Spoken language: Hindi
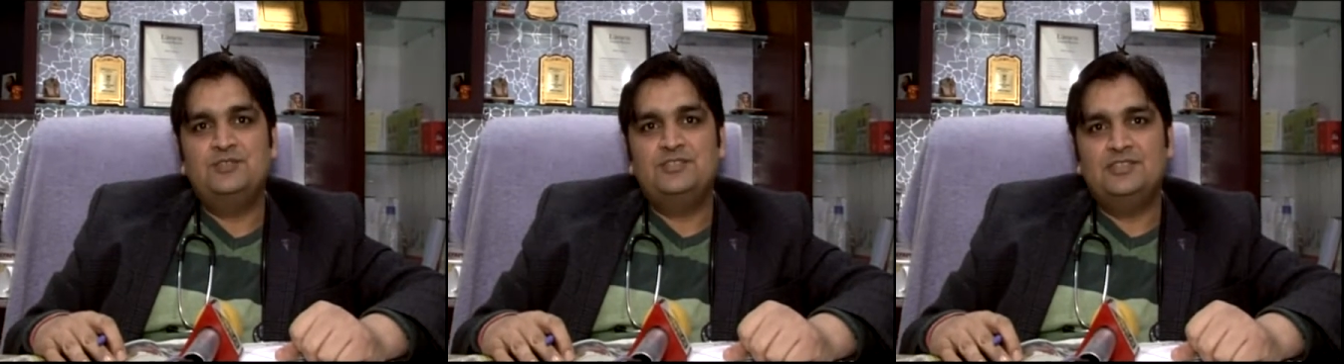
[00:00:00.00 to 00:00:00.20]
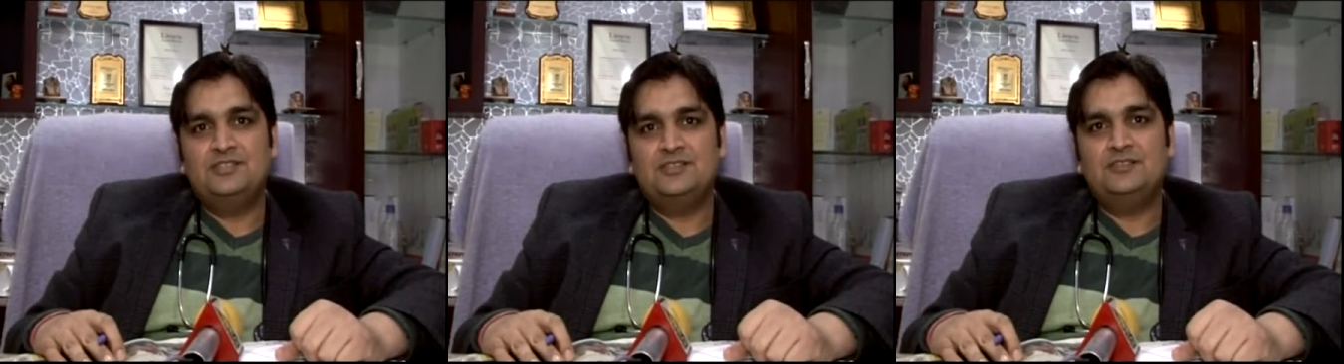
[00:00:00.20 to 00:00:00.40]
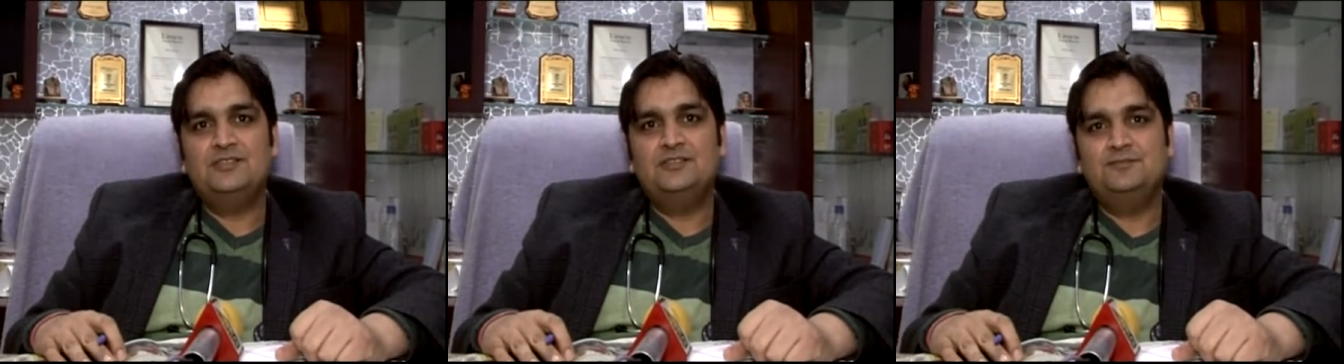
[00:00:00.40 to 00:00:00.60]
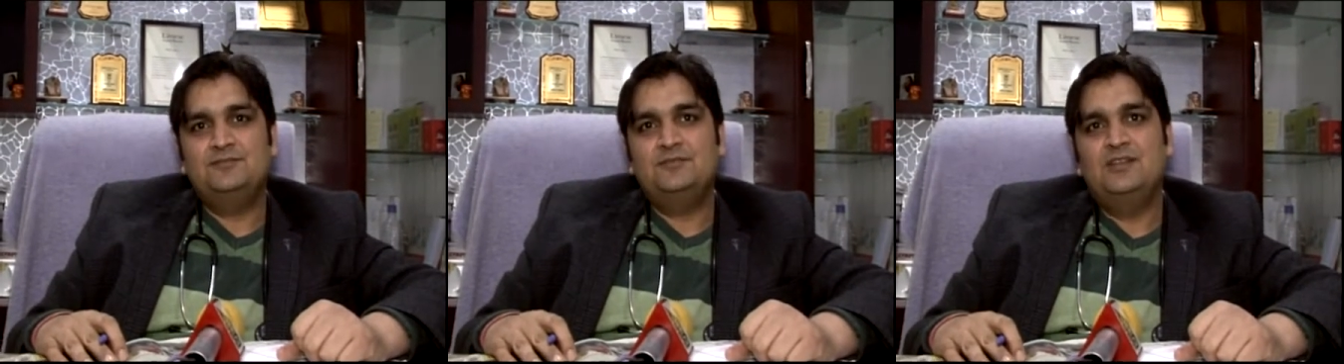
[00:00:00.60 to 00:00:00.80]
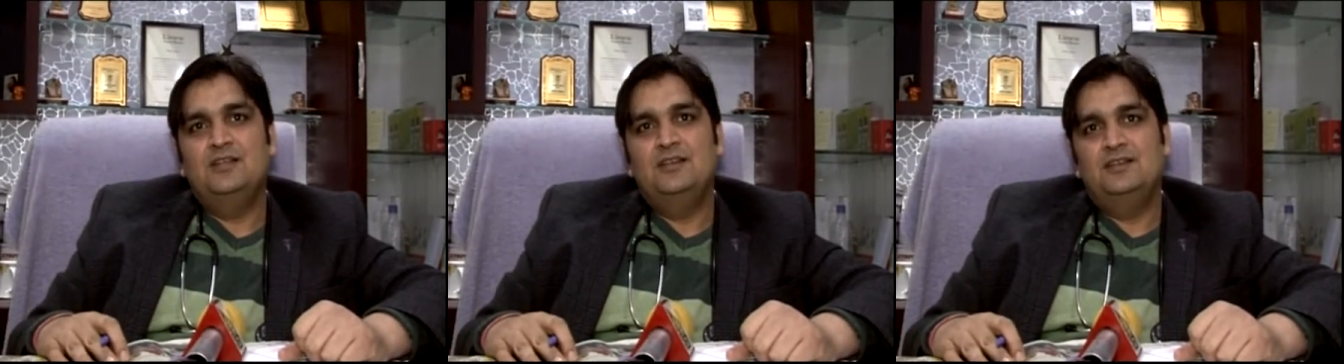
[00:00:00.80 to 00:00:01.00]

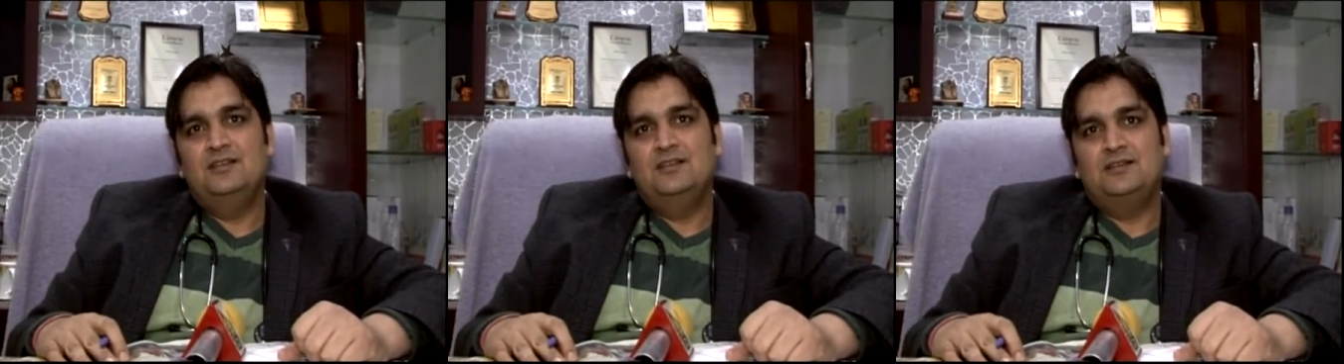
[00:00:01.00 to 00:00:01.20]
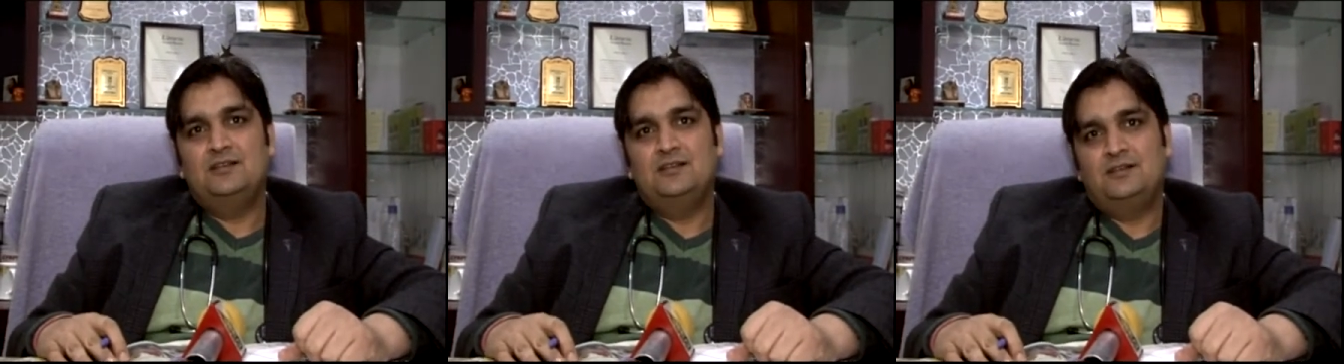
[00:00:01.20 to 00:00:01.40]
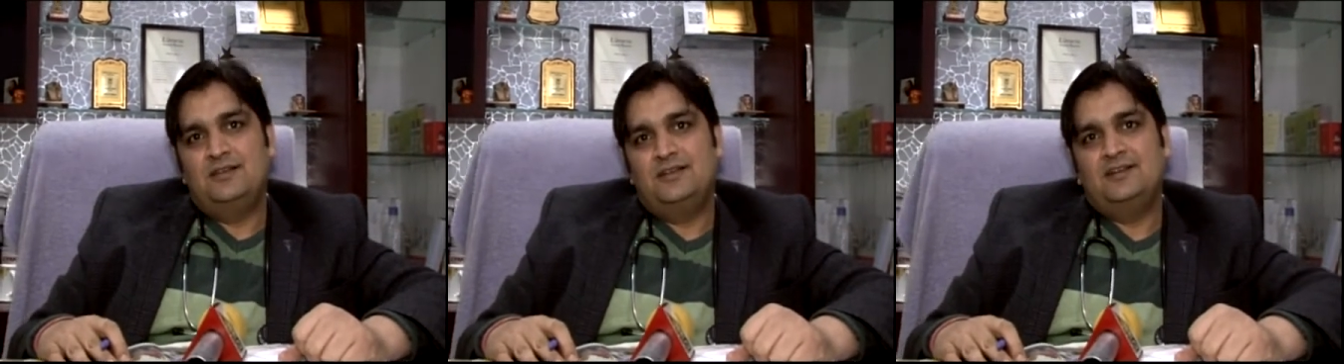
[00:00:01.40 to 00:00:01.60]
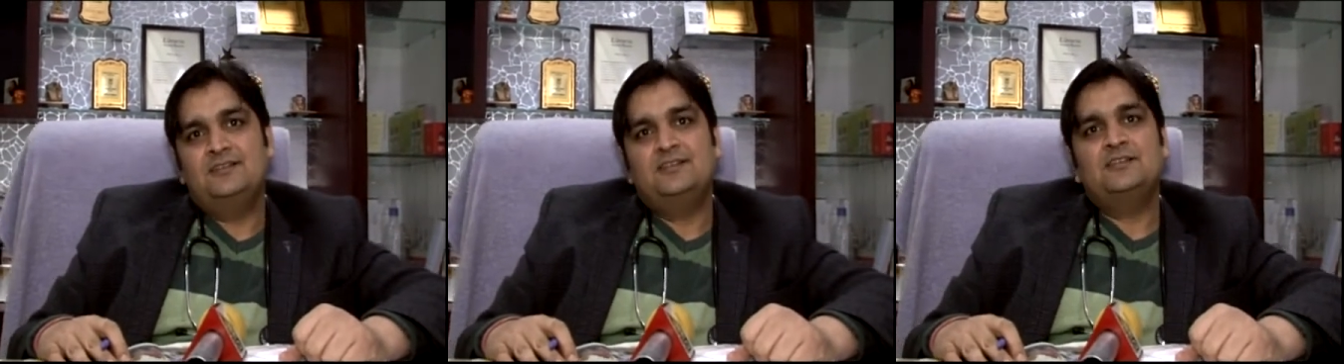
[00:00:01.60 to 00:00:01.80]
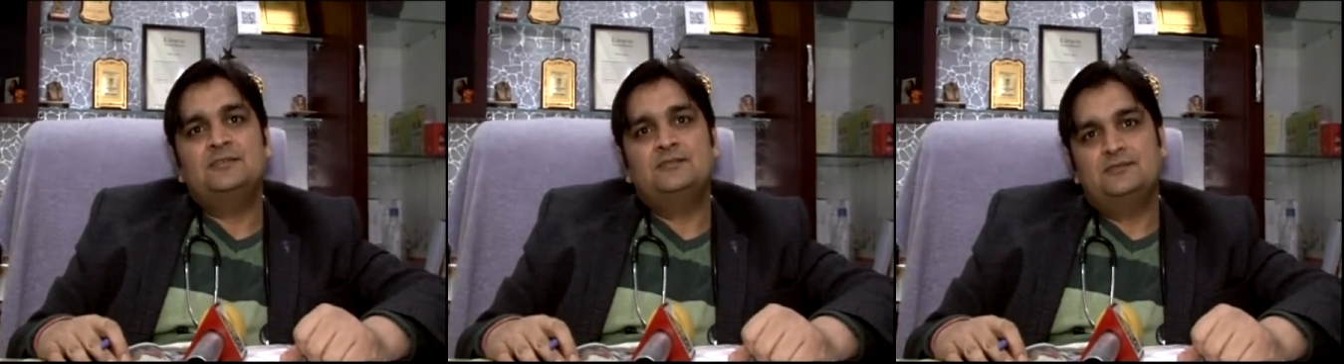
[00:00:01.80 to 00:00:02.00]
विशेषज्ञ
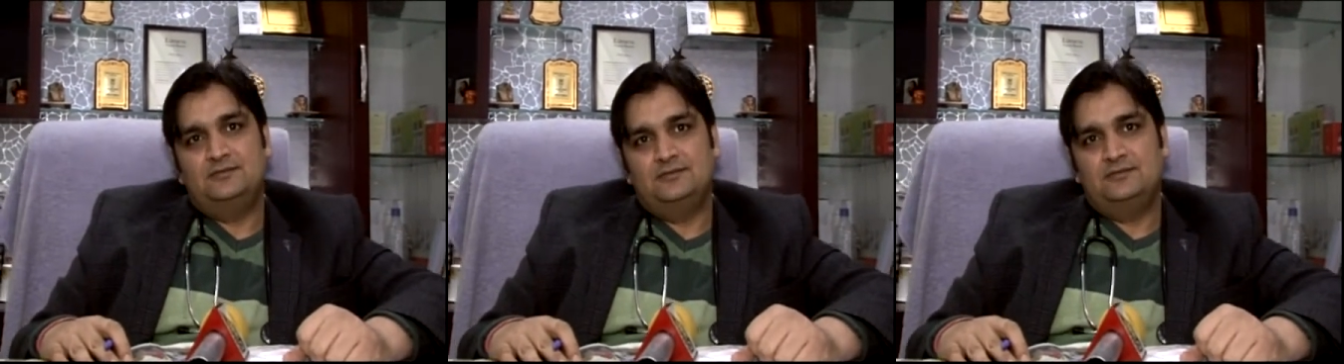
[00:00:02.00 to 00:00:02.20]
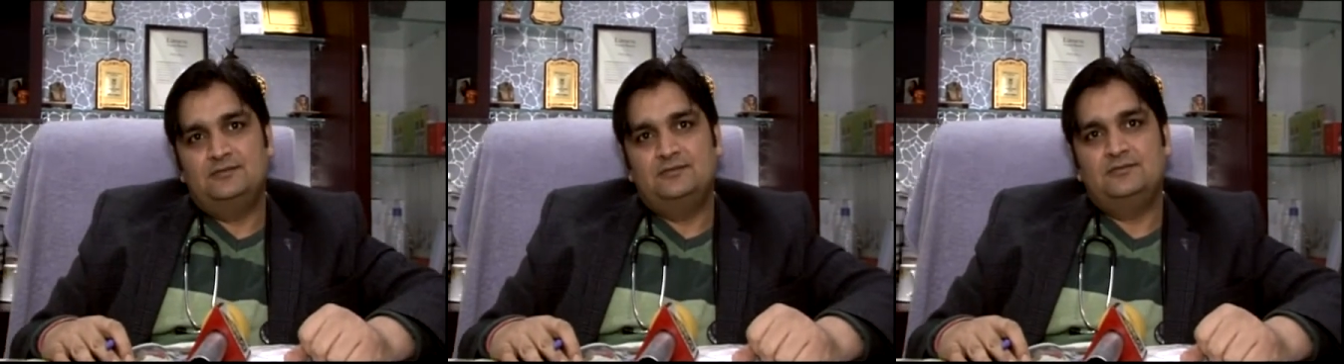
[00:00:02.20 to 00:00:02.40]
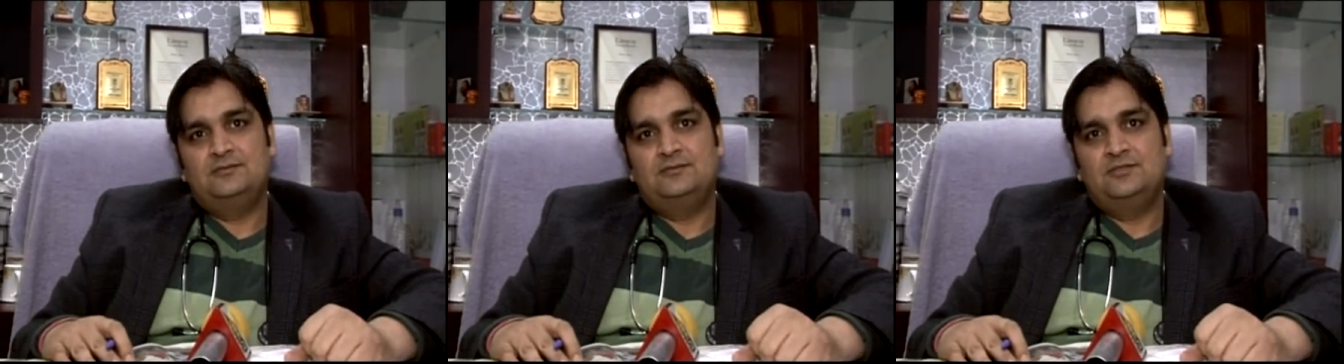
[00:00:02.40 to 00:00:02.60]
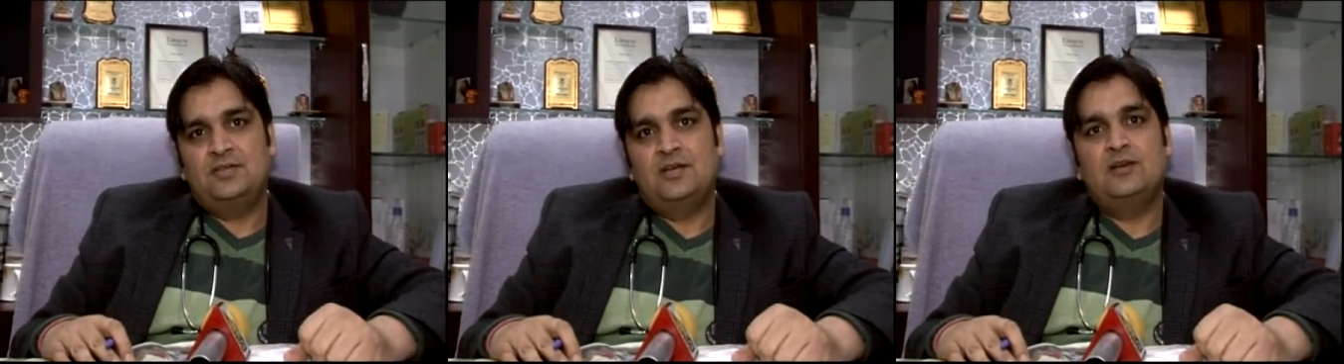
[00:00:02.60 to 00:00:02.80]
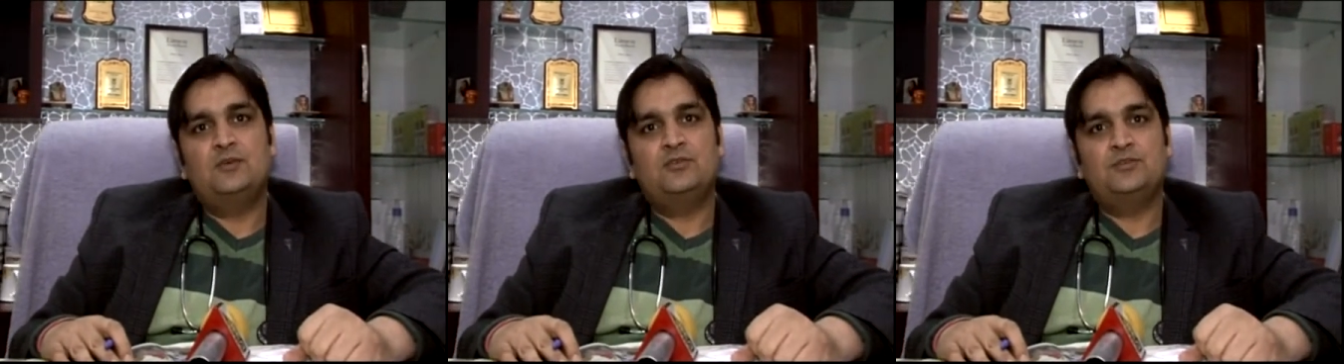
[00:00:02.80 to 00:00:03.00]
डायरेक्टर
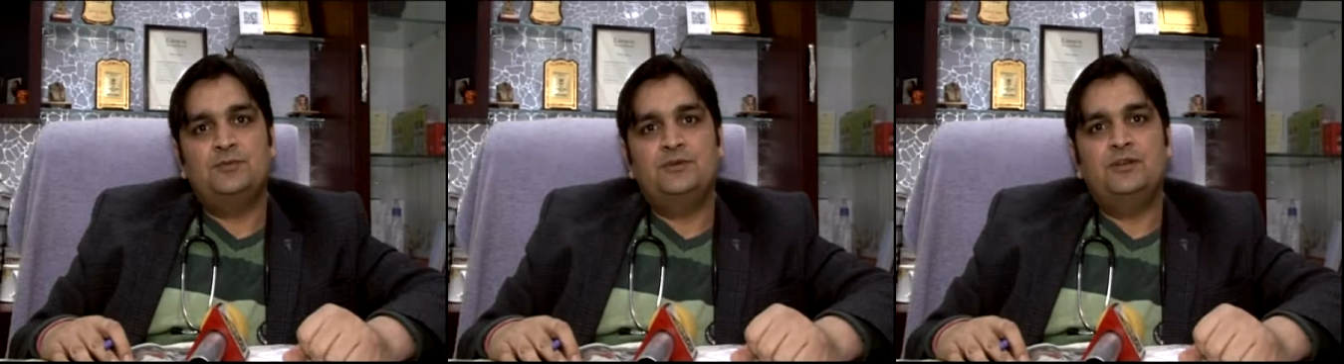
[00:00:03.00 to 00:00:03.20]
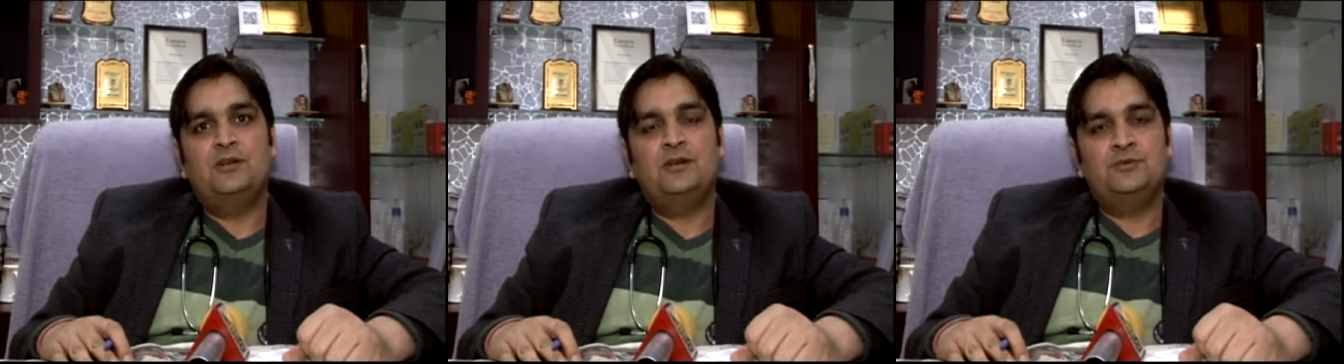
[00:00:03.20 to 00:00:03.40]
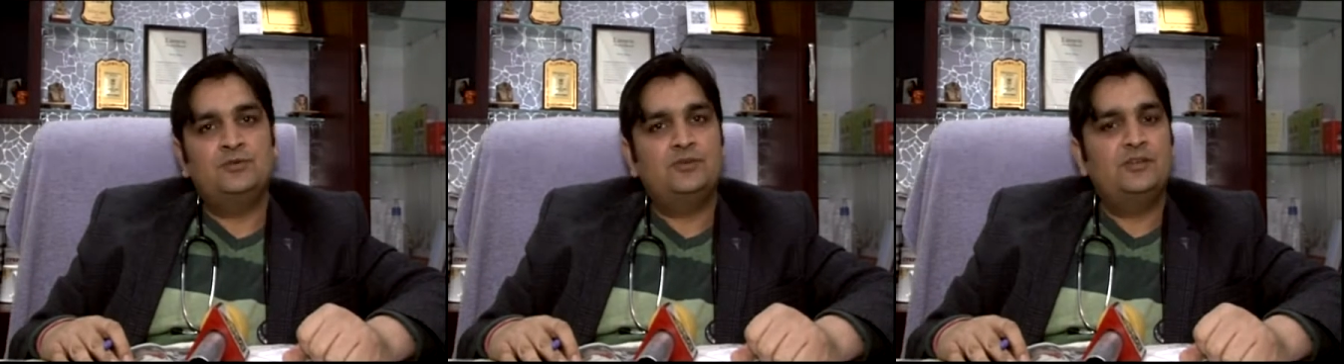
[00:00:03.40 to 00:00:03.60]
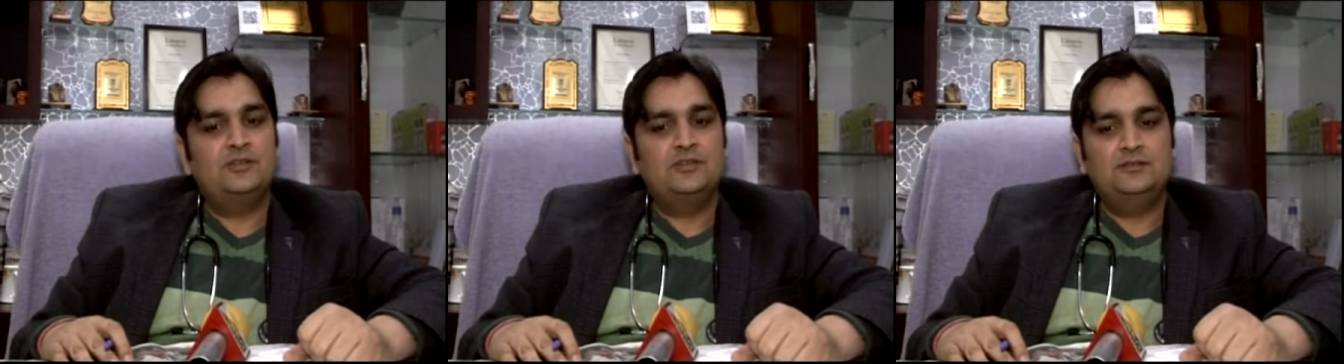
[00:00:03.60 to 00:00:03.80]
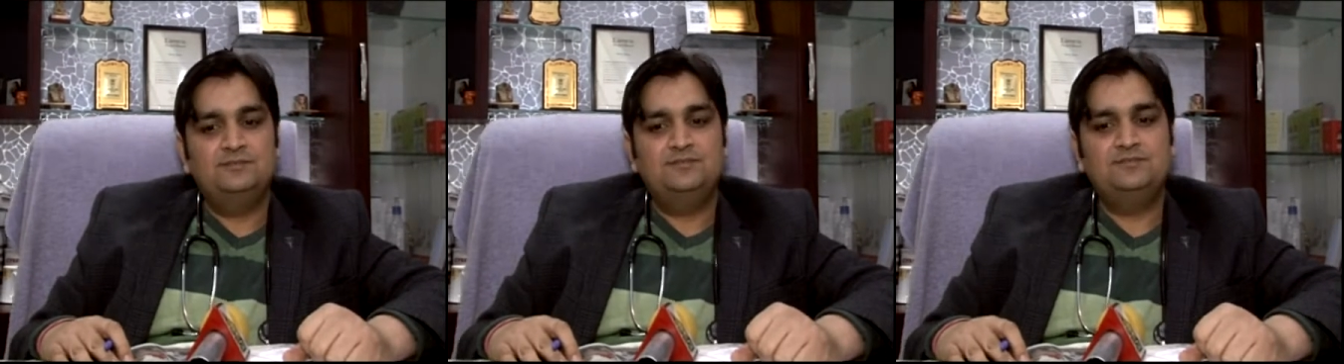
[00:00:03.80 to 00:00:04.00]
चाहर हॉस्पिटल अर्जुन
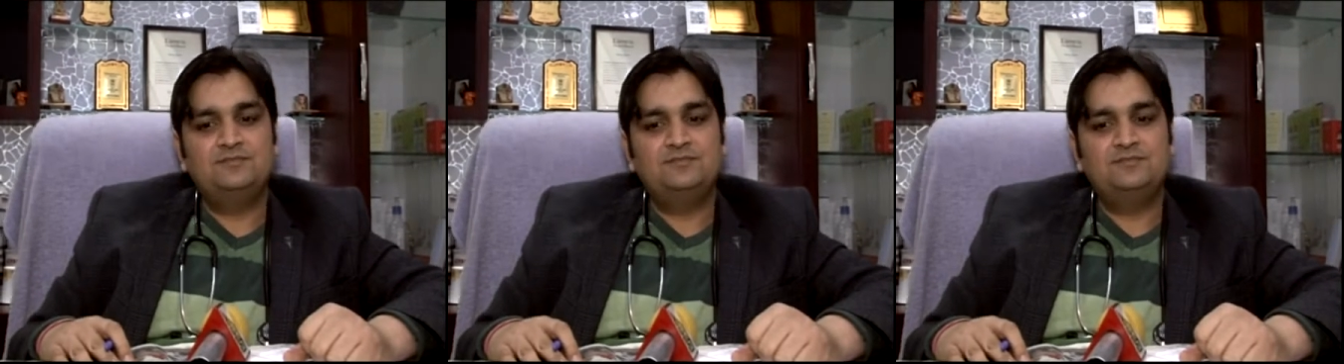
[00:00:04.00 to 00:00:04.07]
नगर